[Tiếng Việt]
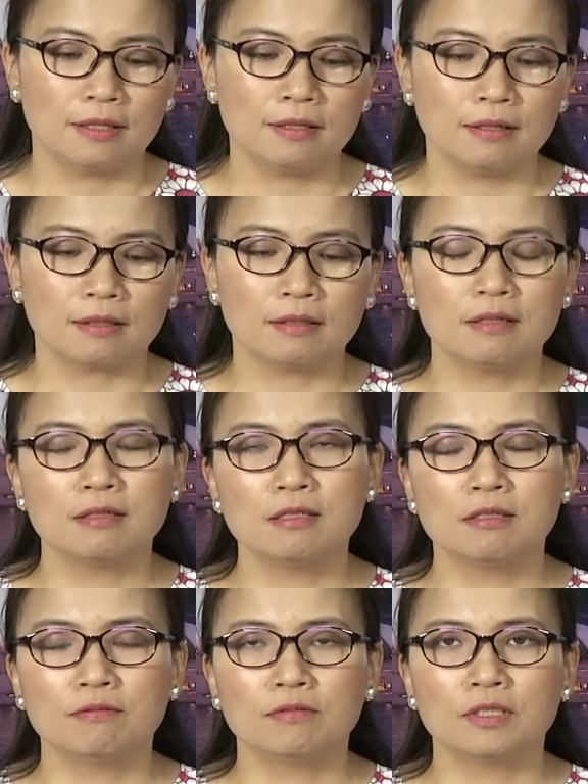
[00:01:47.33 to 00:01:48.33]
tức là tương
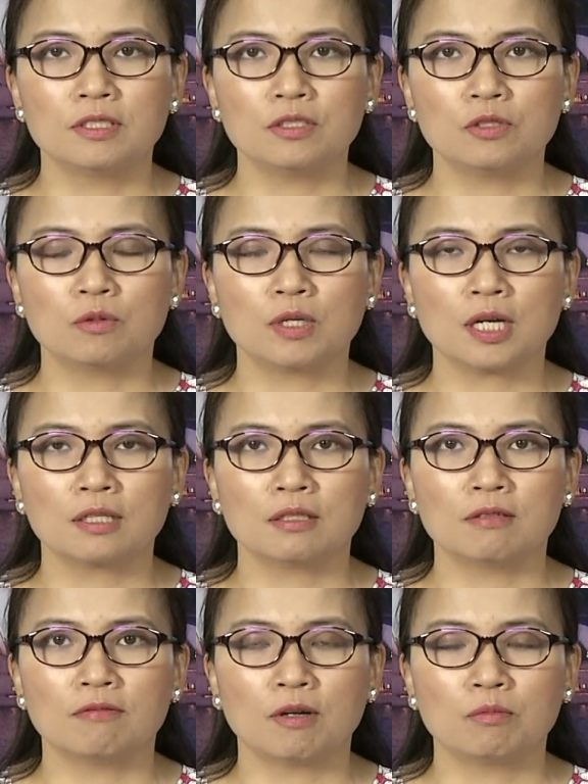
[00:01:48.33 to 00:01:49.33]
đương với số ca
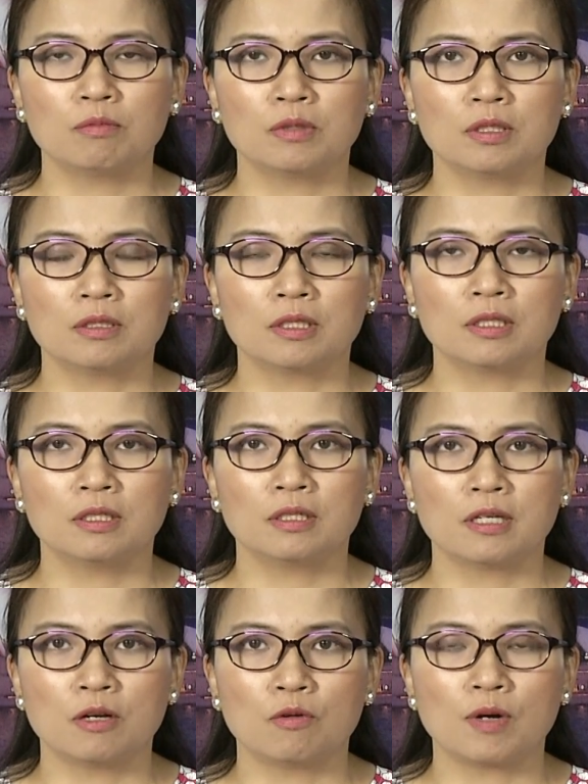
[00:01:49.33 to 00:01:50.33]
tử vong từ cái
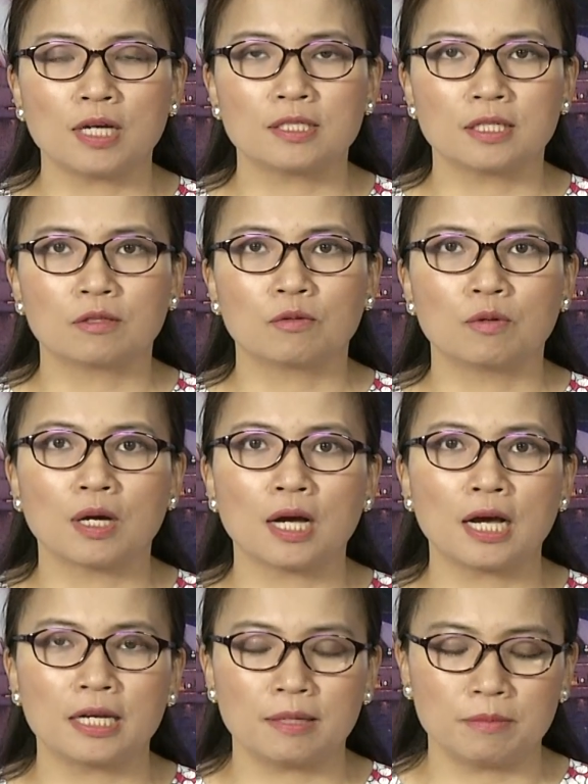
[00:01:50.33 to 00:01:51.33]
thời đầu đại dịch của
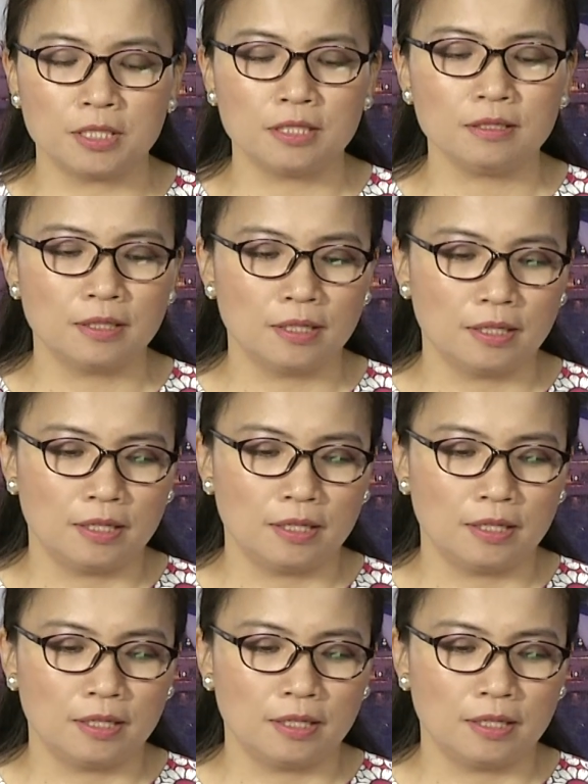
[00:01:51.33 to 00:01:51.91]
2 năm trước.